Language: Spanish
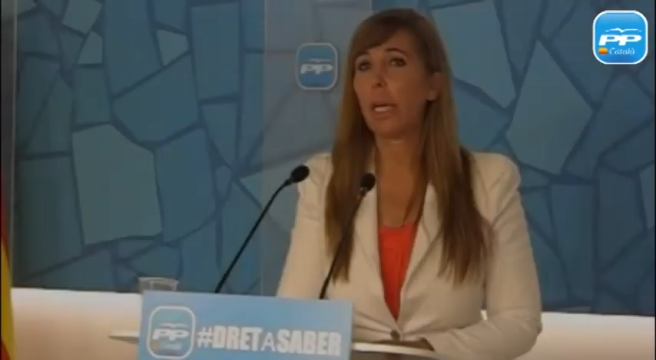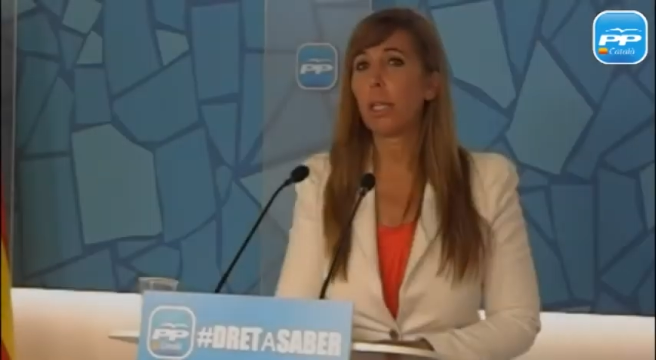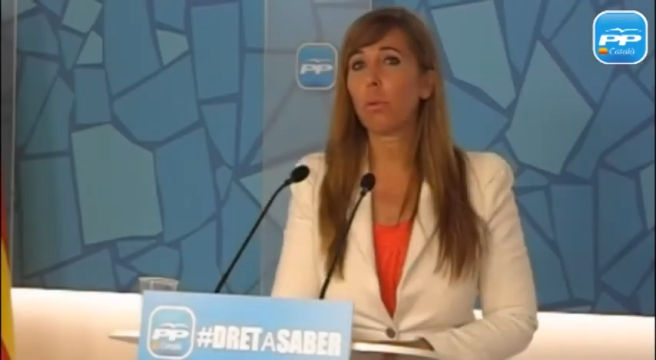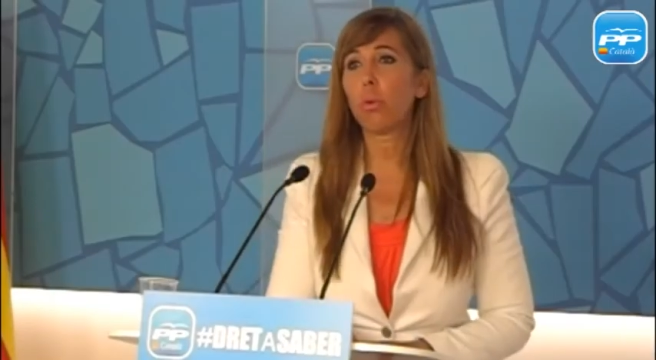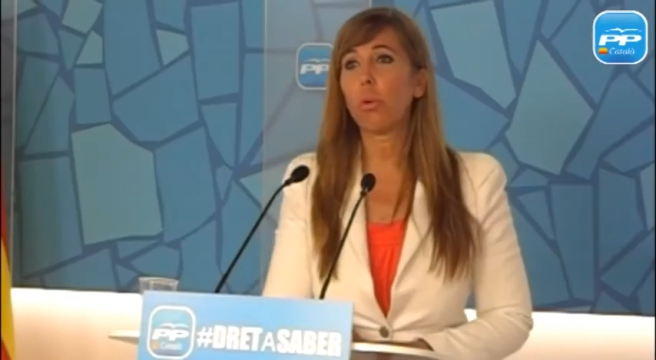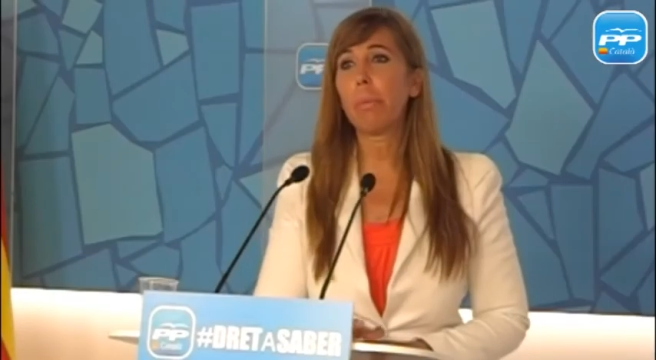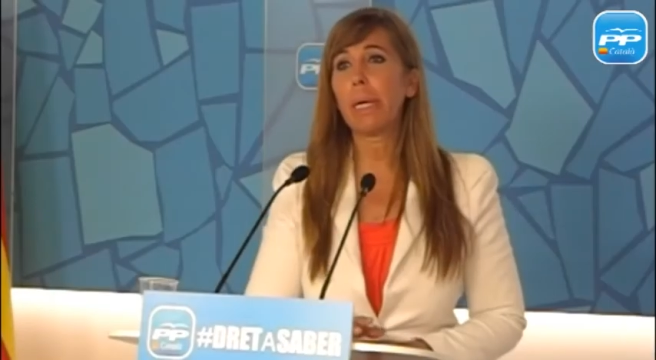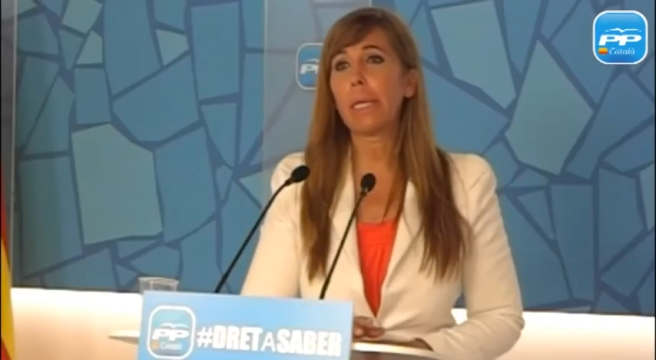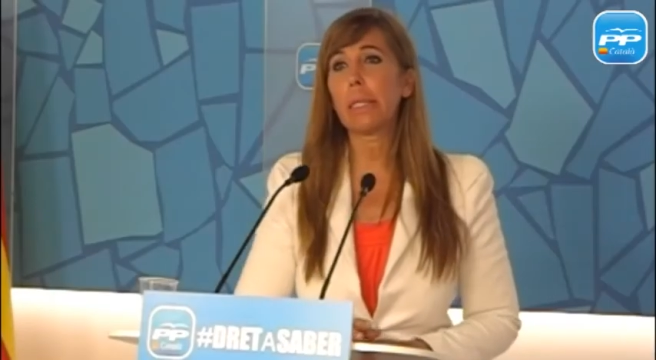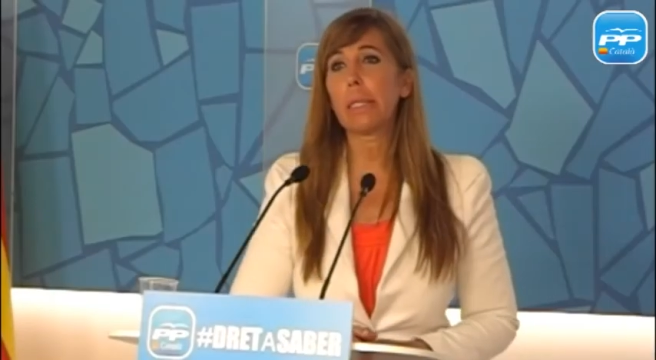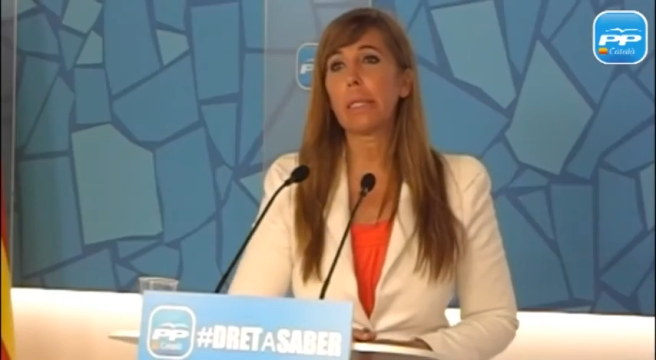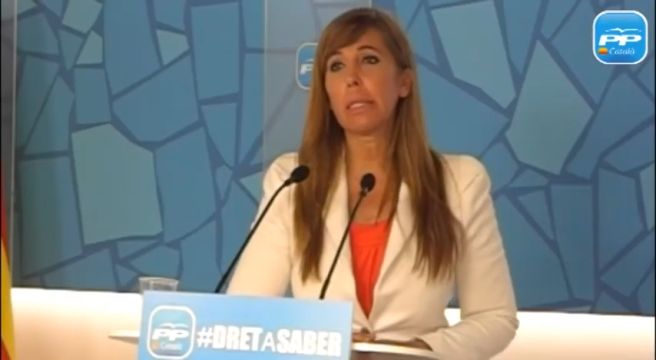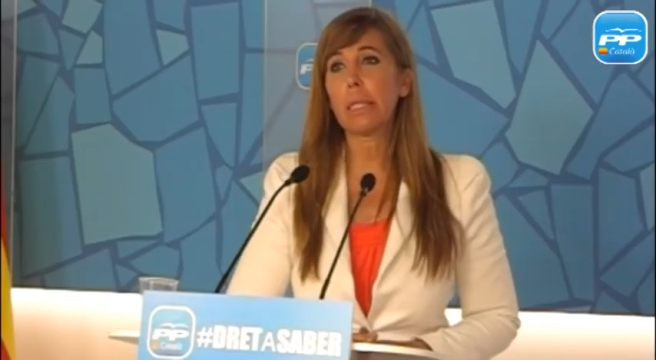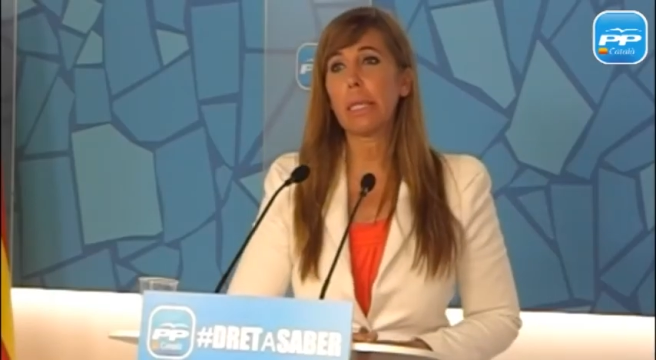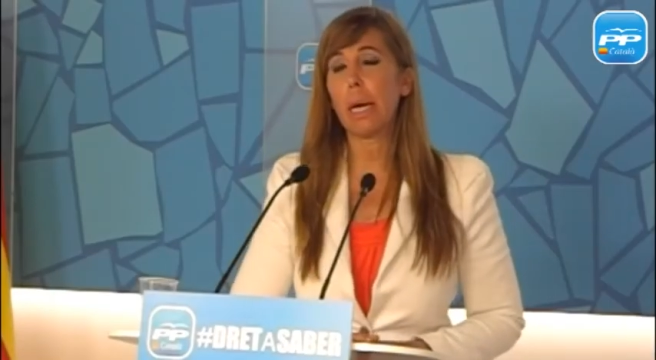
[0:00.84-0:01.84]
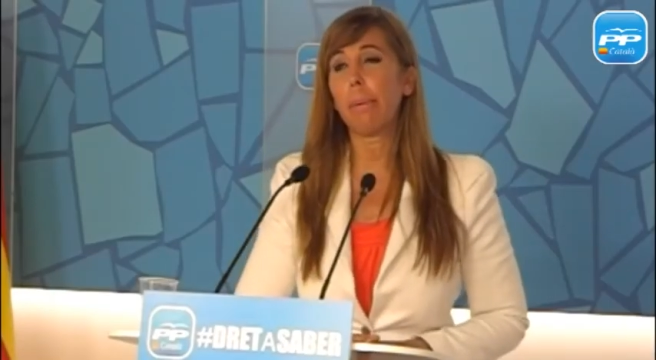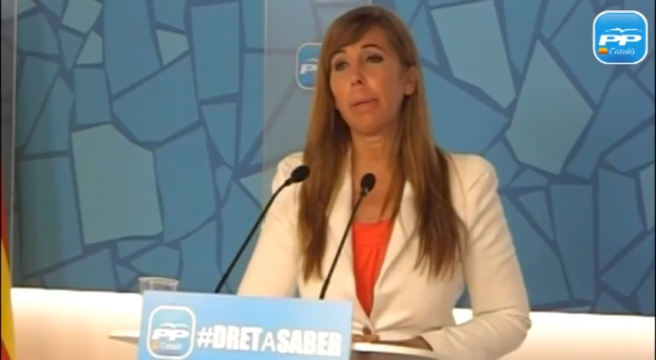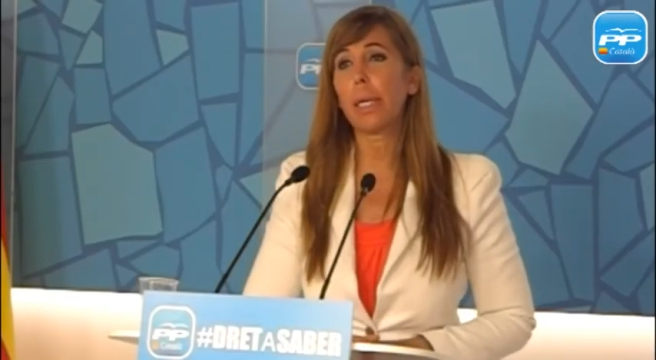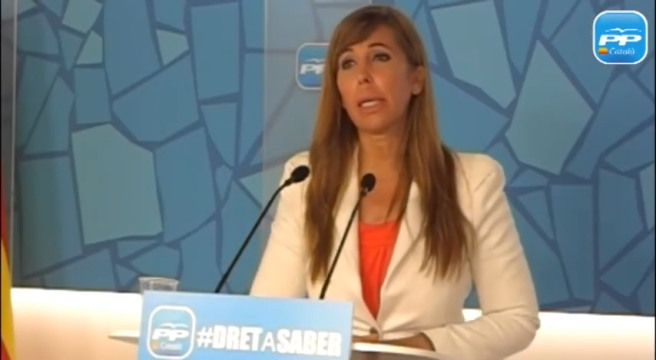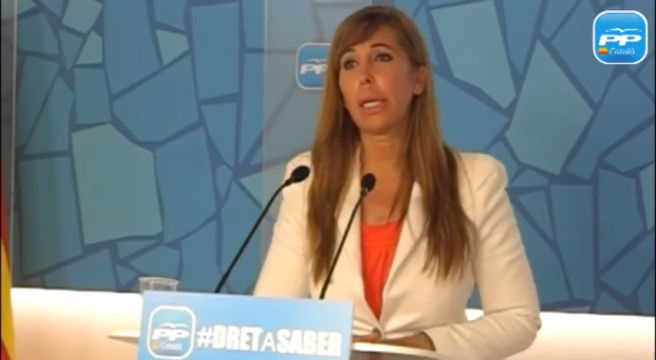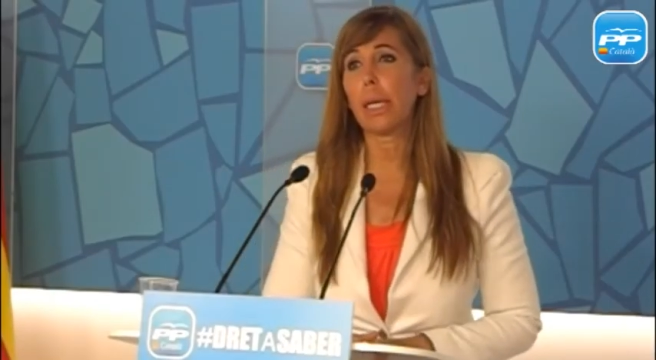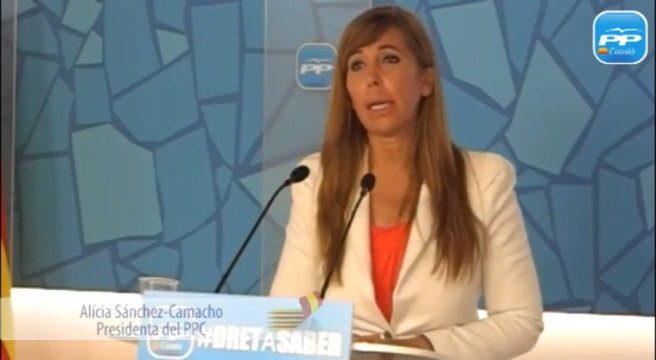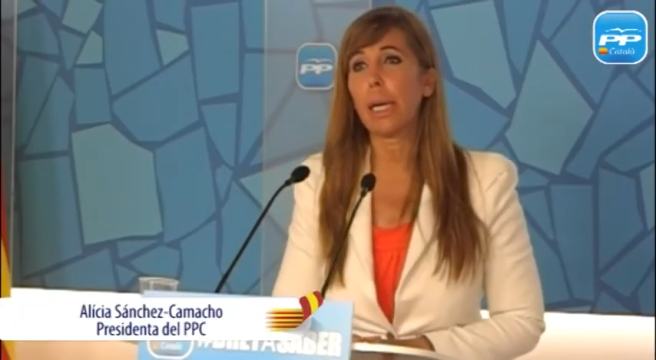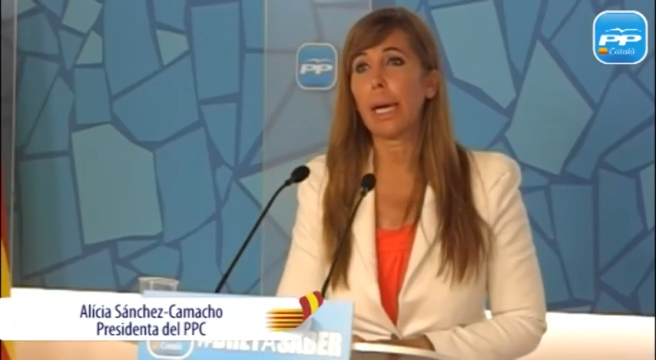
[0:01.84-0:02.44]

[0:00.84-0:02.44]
Artur Mas sabe que